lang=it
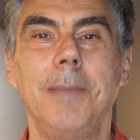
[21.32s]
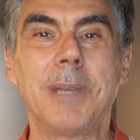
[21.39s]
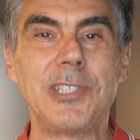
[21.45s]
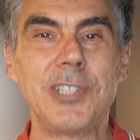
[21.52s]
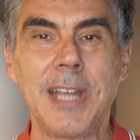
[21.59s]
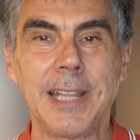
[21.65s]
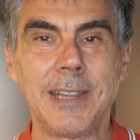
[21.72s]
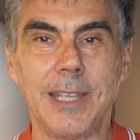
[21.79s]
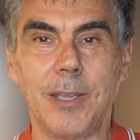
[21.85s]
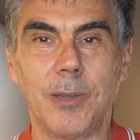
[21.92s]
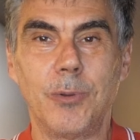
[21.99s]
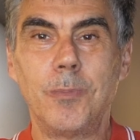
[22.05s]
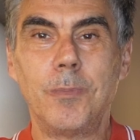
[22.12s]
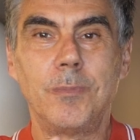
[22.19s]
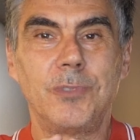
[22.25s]
Immaginate
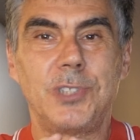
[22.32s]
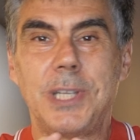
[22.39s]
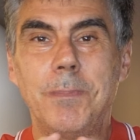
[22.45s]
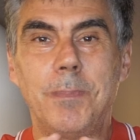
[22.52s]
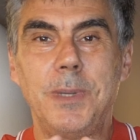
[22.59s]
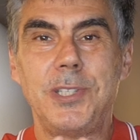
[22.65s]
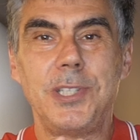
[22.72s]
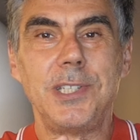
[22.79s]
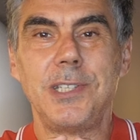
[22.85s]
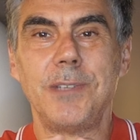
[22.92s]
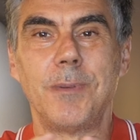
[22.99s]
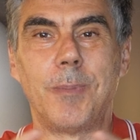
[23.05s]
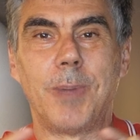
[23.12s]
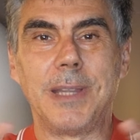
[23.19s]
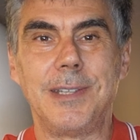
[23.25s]
un
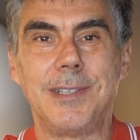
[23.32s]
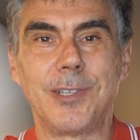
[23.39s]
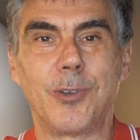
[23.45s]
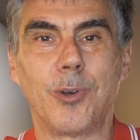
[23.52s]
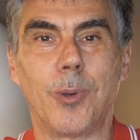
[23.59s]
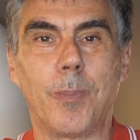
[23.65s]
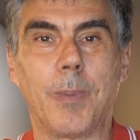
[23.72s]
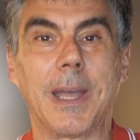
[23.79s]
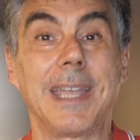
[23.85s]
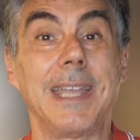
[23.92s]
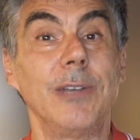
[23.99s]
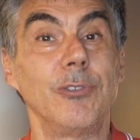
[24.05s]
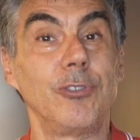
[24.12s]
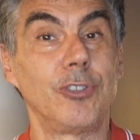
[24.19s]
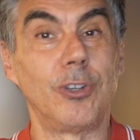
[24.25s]
semplicissimo battiscopa
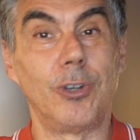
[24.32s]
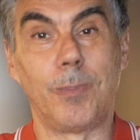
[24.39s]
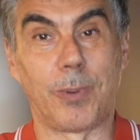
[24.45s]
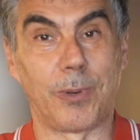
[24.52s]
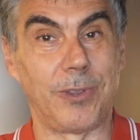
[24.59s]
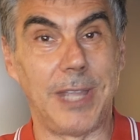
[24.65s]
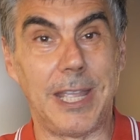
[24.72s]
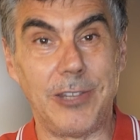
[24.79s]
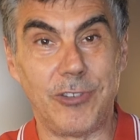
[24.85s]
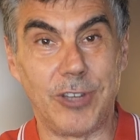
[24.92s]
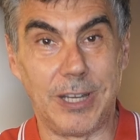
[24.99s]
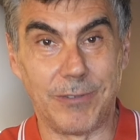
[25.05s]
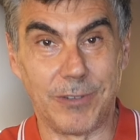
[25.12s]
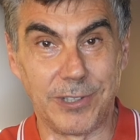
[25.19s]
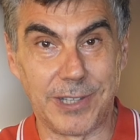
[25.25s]
che non solo protegge
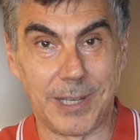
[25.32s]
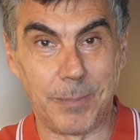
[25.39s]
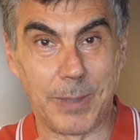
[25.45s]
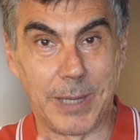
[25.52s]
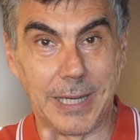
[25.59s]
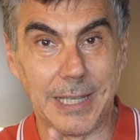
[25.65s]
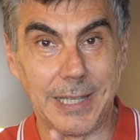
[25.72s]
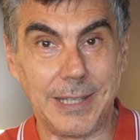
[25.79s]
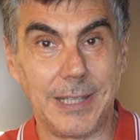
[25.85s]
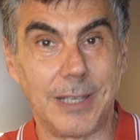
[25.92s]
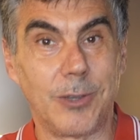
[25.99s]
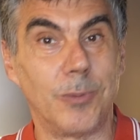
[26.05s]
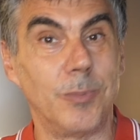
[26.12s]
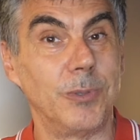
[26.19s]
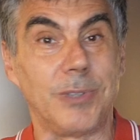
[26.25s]
le vostre pareti
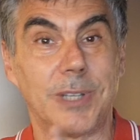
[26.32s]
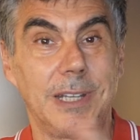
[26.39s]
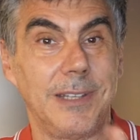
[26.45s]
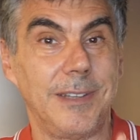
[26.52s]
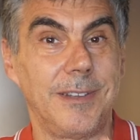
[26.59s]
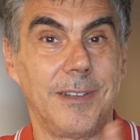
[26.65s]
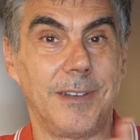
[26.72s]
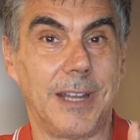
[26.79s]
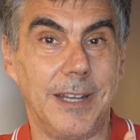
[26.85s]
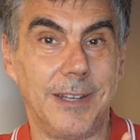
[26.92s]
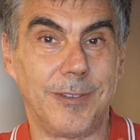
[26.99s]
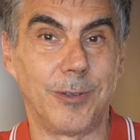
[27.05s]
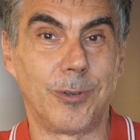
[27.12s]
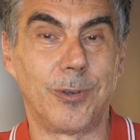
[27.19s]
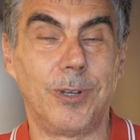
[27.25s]
come un
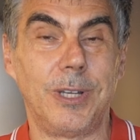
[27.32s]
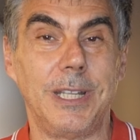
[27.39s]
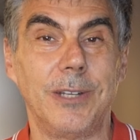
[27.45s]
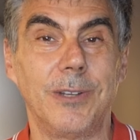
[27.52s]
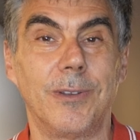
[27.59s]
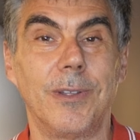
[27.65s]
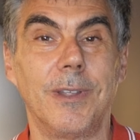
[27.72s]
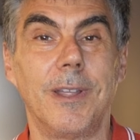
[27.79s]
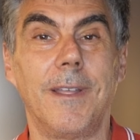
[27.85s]
tradizionale zoccolino,